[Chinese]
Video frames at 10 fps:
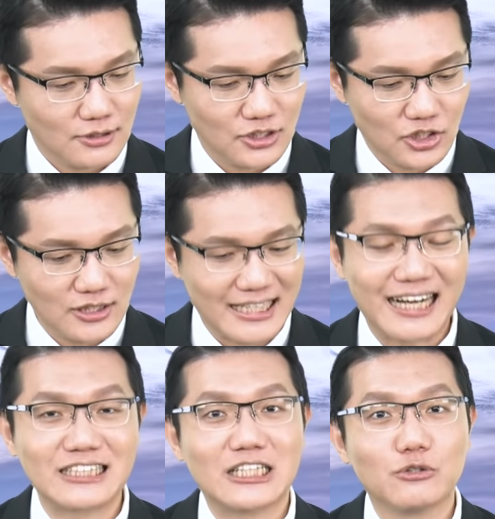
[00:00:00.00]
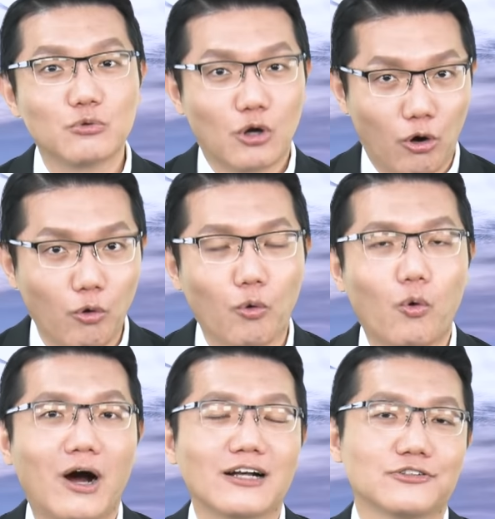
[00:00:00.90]
市场陷入恐
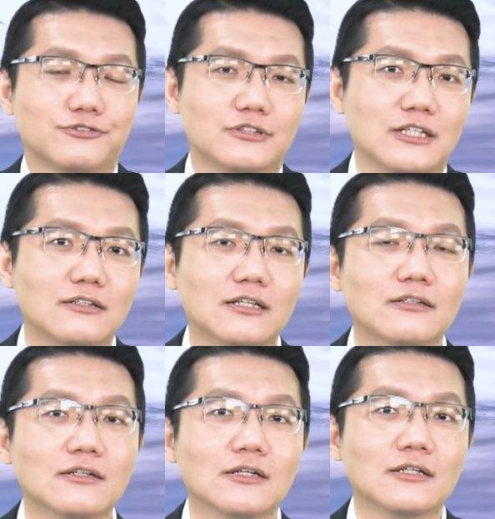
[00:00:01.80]
慌的时间点，